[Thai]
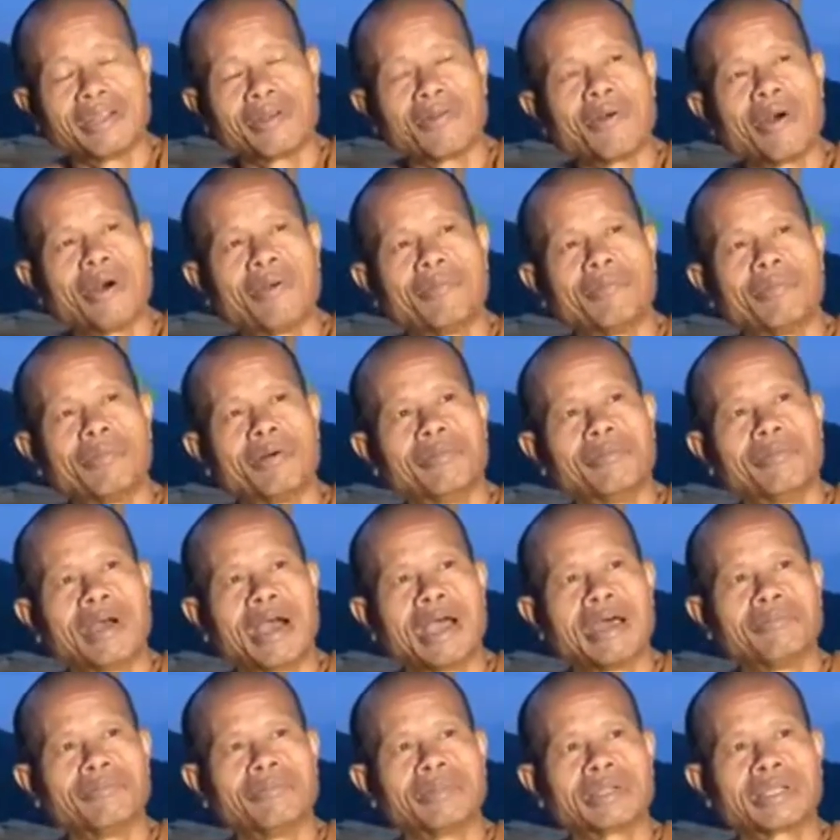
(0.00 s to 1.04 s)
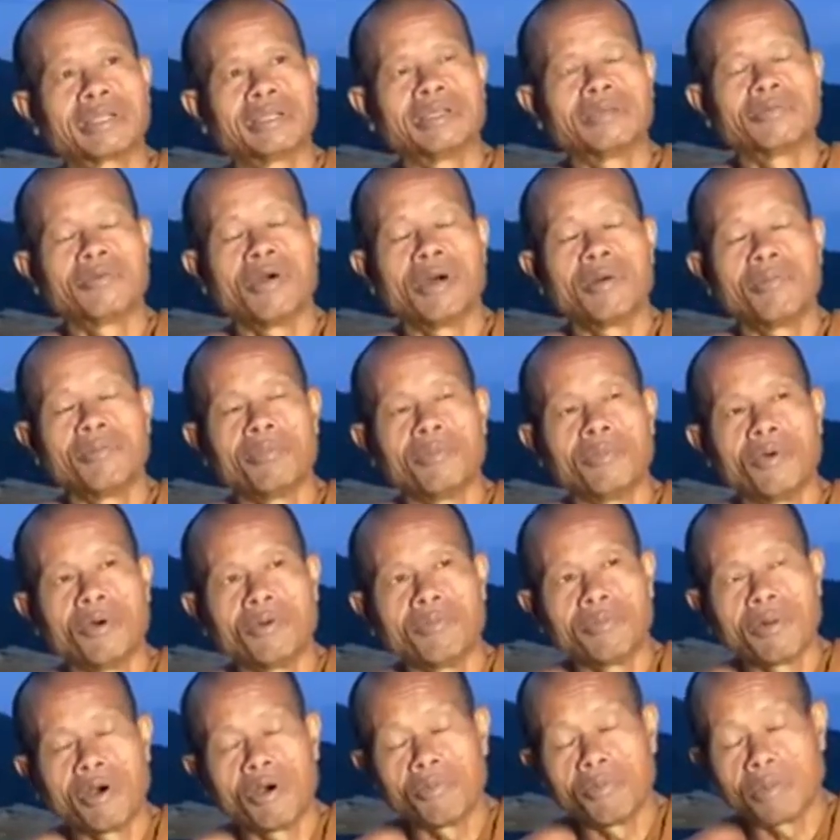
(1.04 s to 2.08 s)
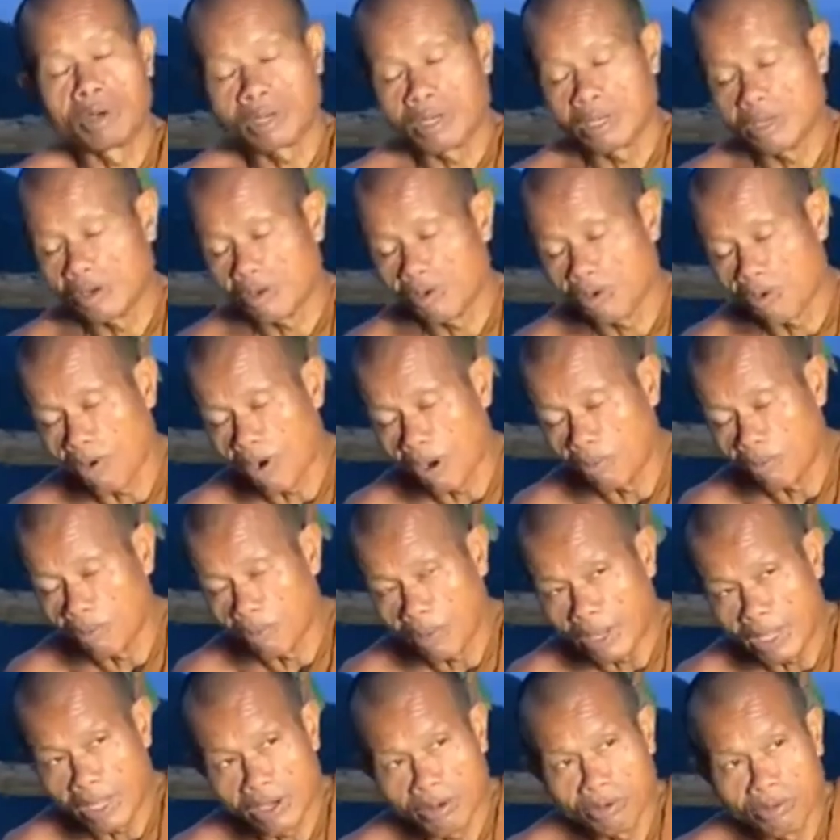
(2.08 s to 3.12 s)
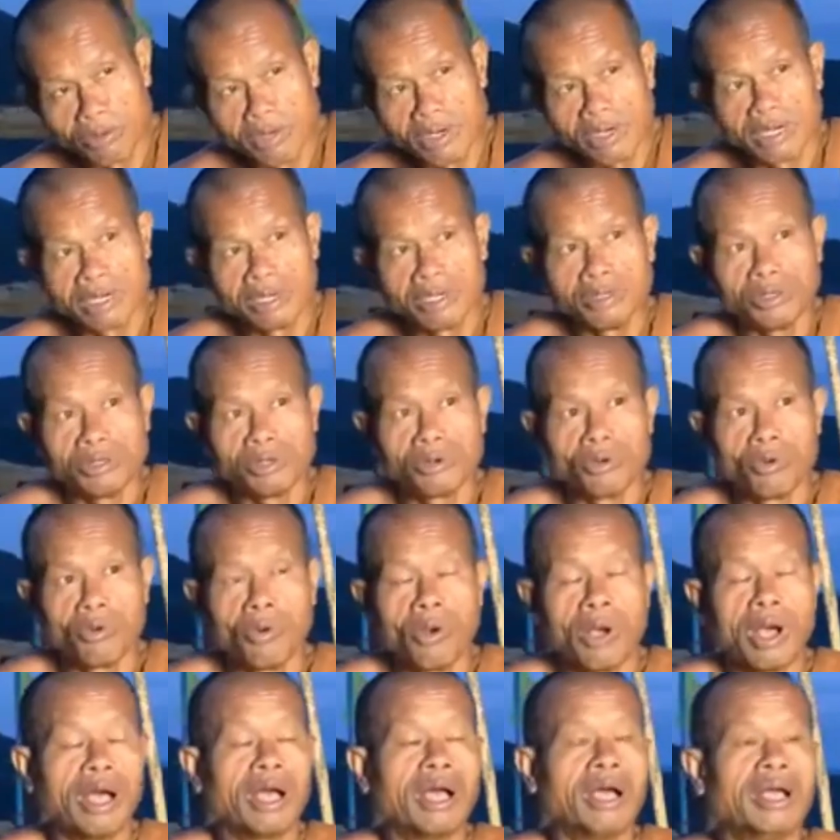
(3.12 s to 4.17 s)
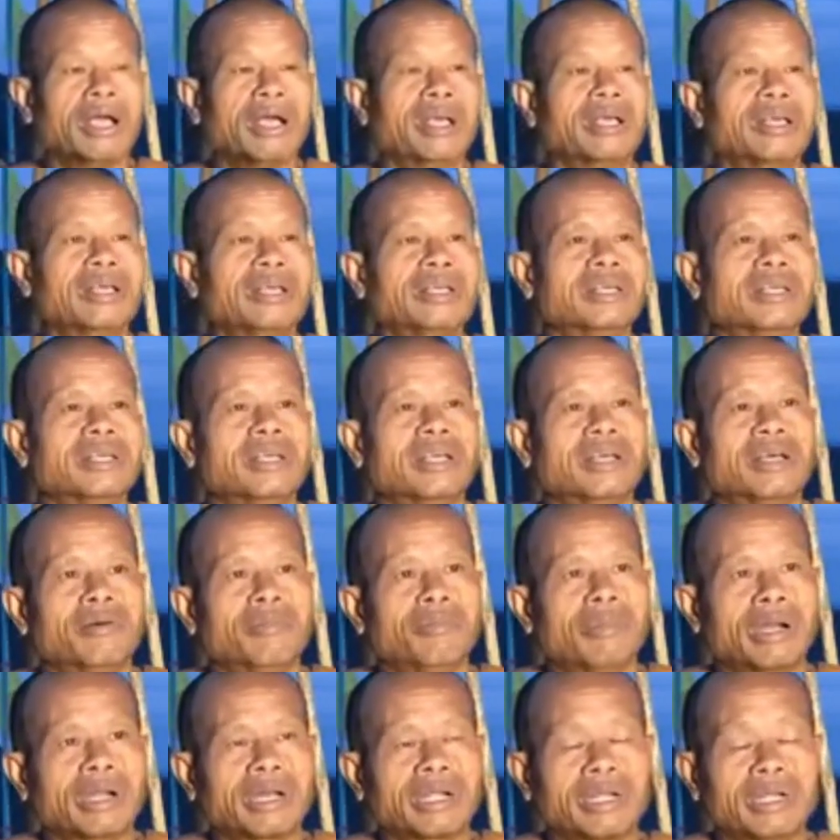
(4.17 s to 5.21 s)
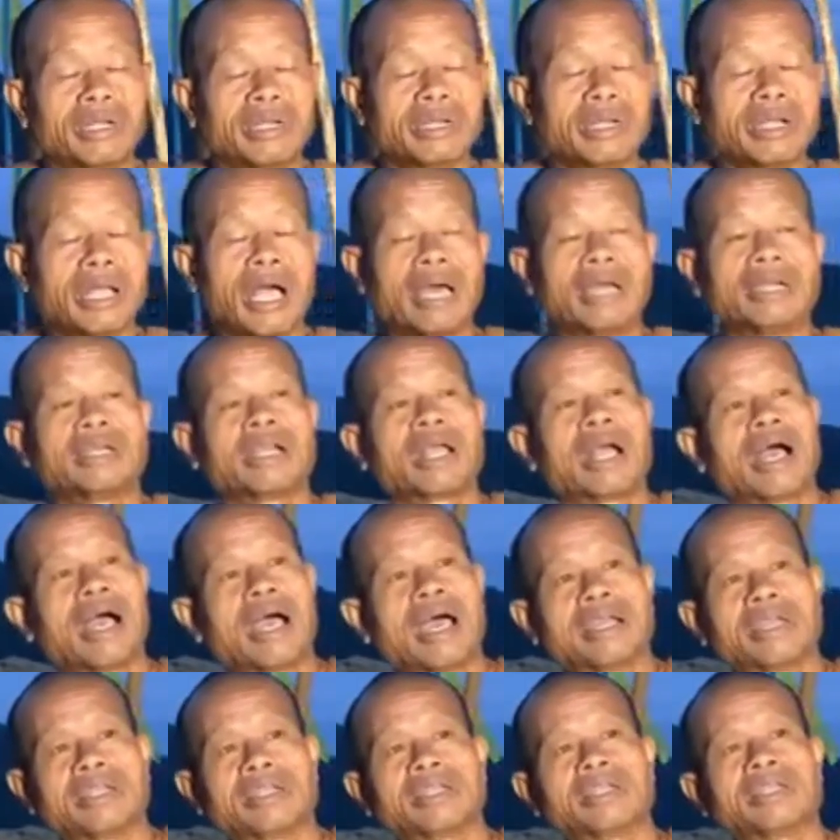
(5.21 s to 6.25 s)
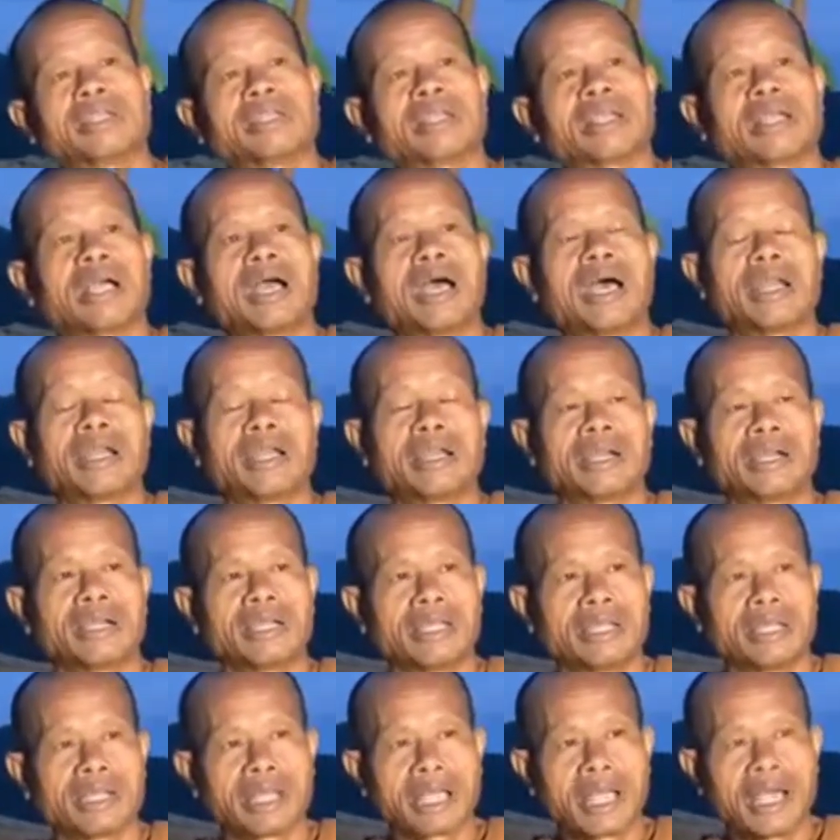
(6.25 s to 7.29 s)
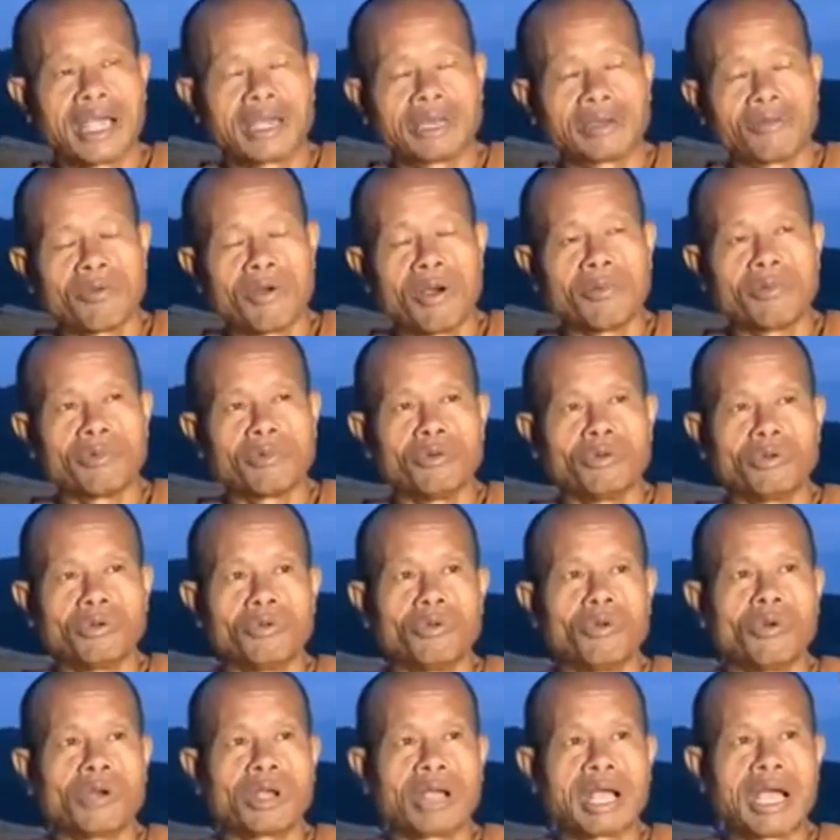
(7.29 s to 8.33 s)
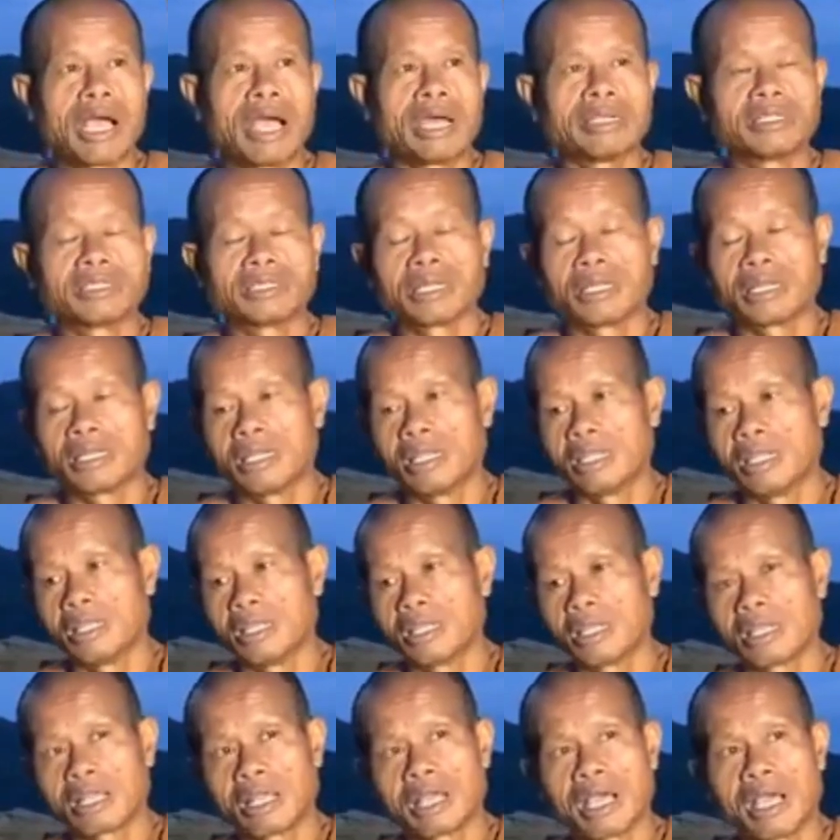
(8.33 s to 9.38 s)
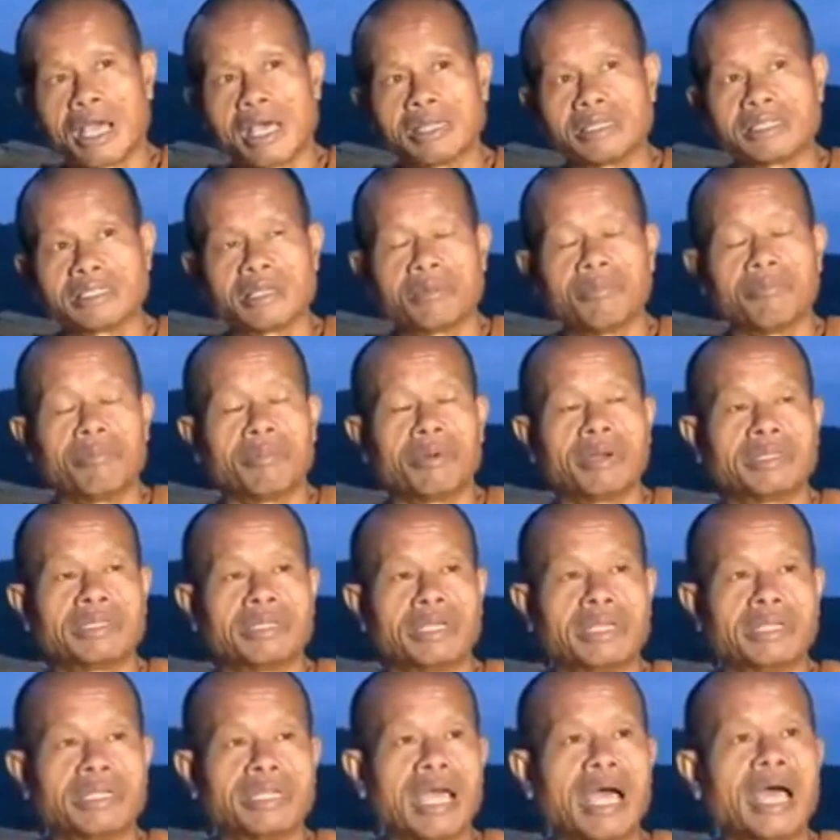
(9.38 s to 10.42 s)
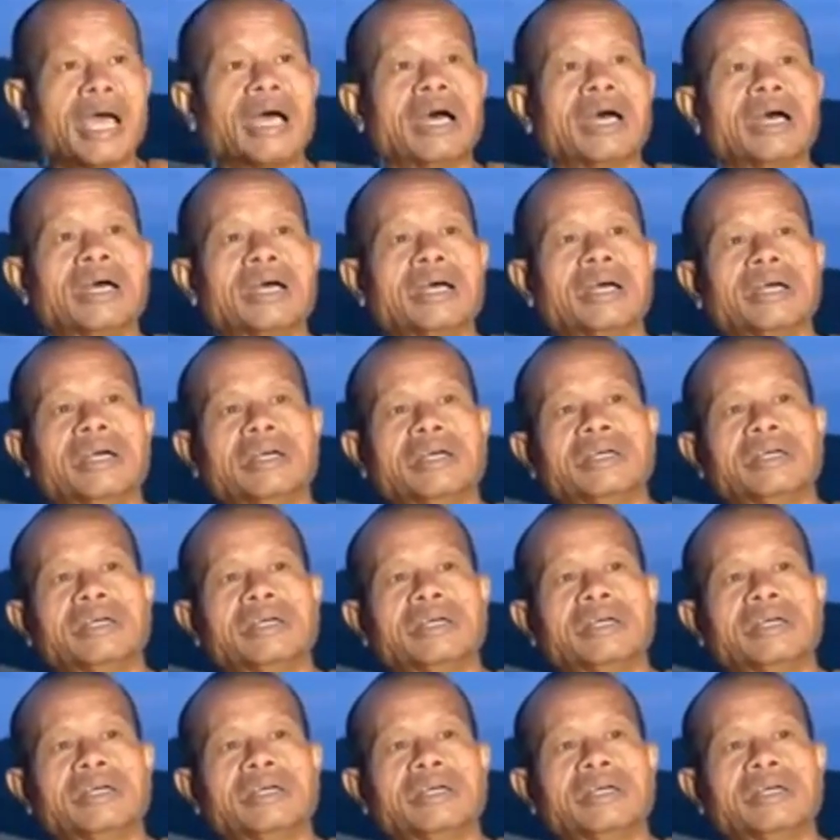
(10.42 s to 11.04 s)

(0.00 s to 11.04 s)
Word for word: มันคือความประมาทมันคือความมัวเมามันคือความไม่รู้เนื้อรู้ตัวมันคือการขาดขาดอะไรขาดความรู้ตัวขาดสติขาดสัมปชัญญะ